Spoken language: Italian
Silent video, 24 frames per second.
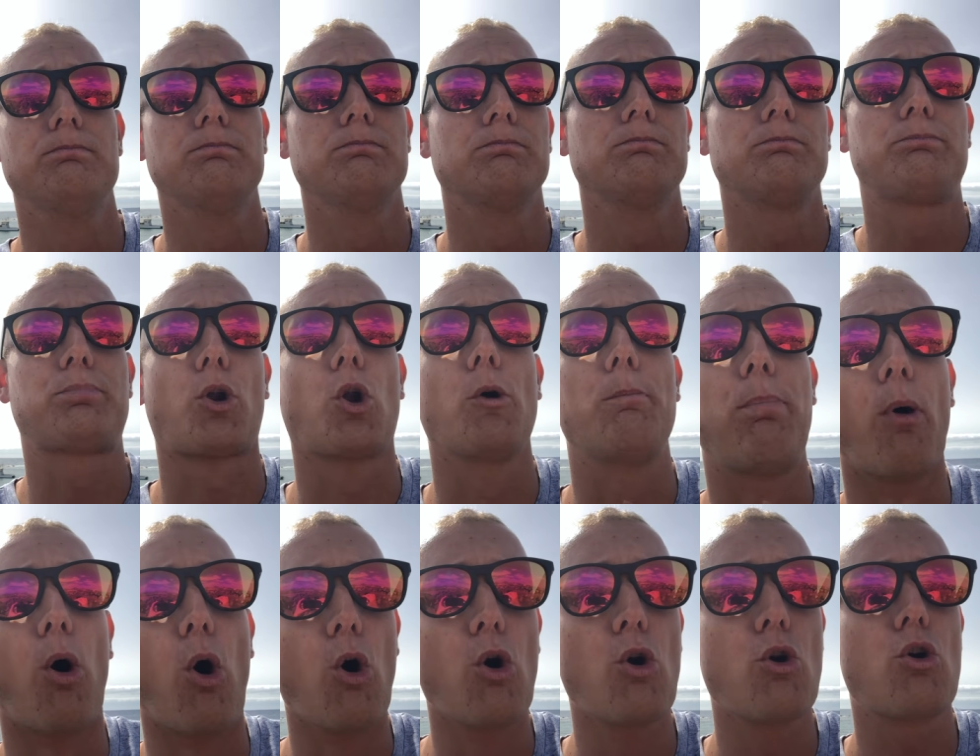mh, mm,
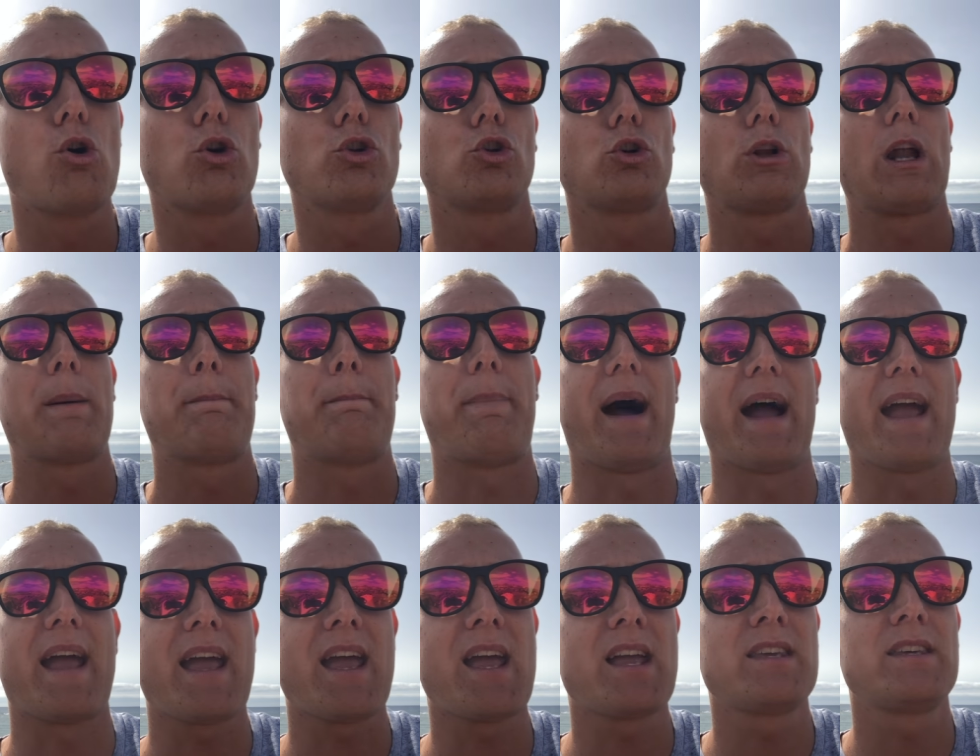propongono la
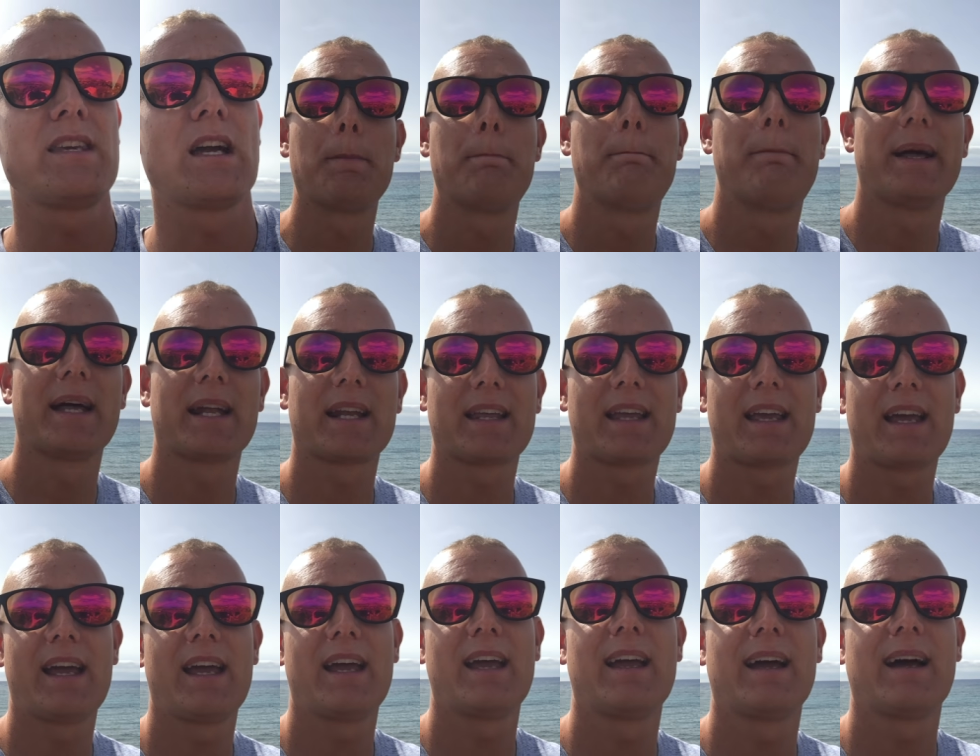paella
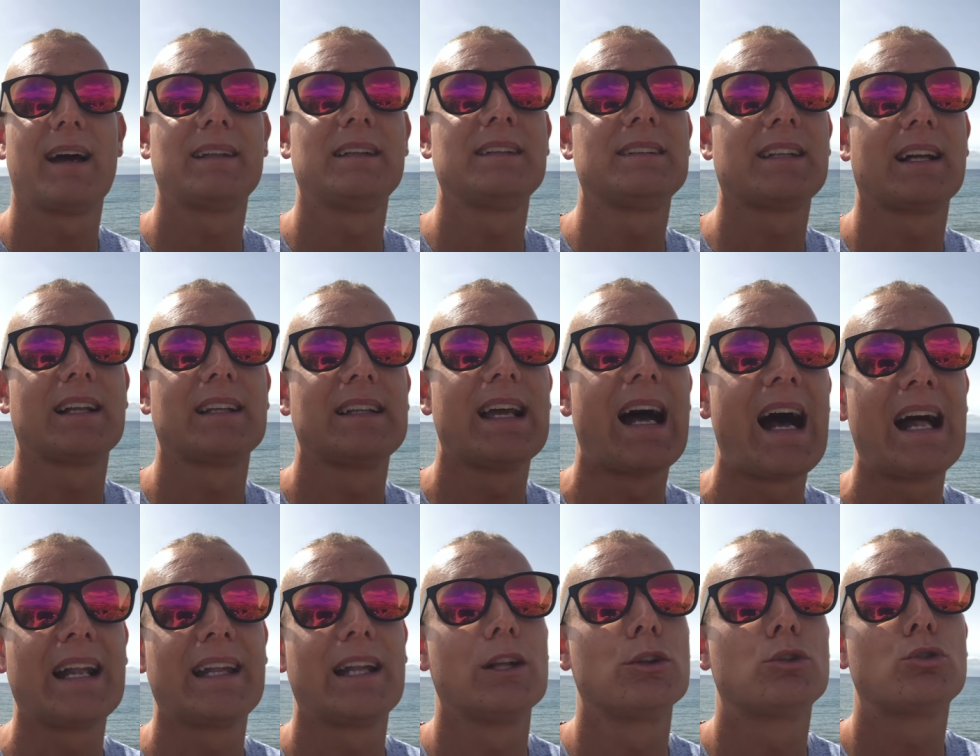perché agli
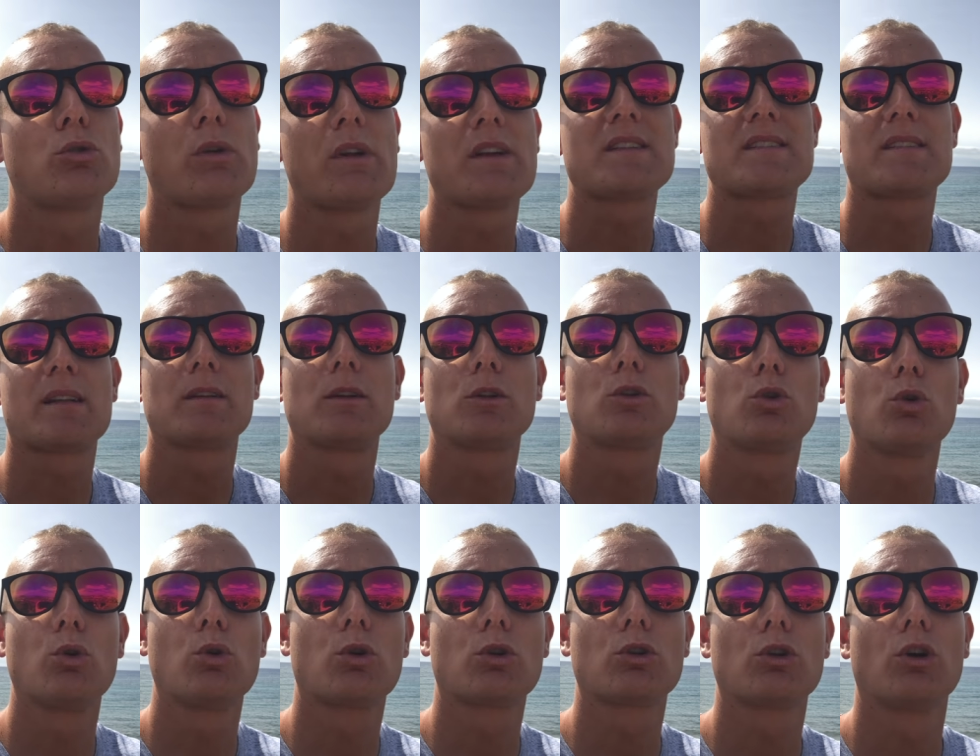italiani, al turista di
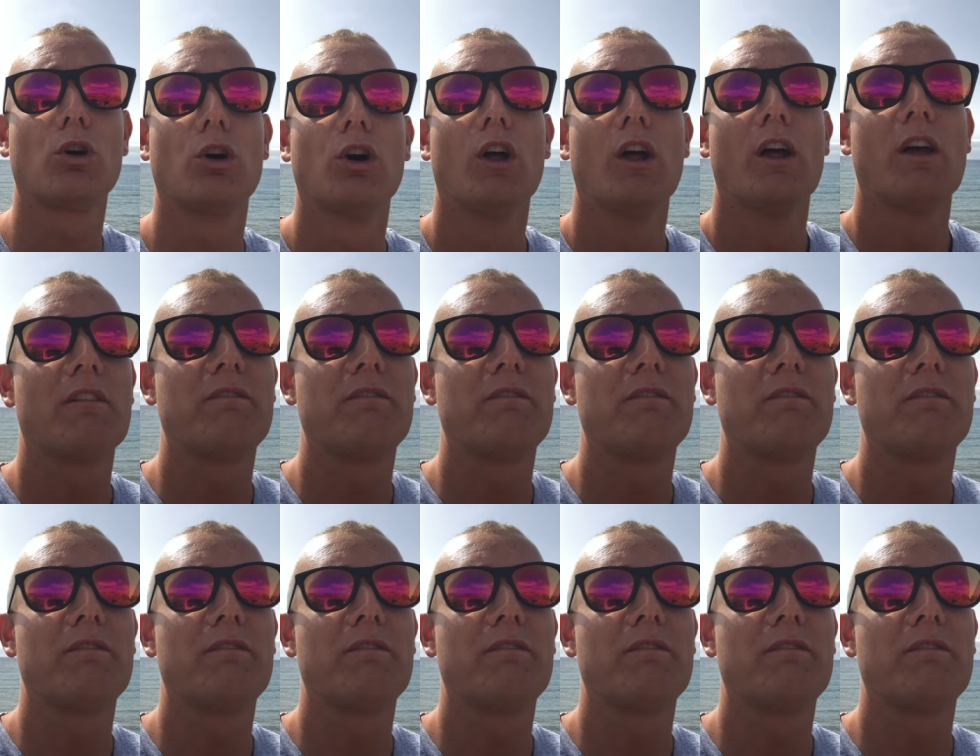turno,